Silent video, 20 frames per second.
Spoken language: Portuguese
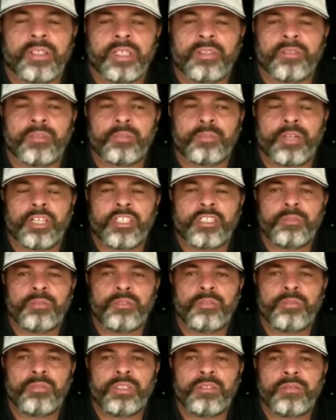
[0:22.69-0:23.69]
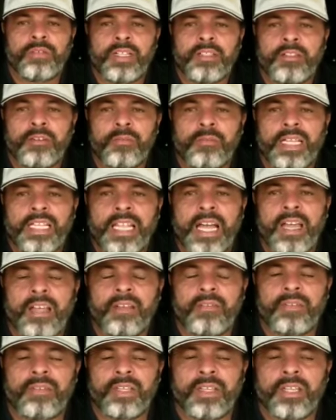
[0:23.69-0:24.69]
que no próximo domingo vai ter uma
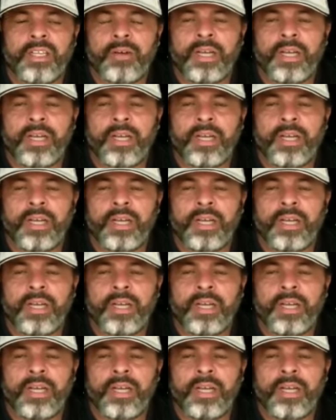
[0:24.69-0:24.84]
live.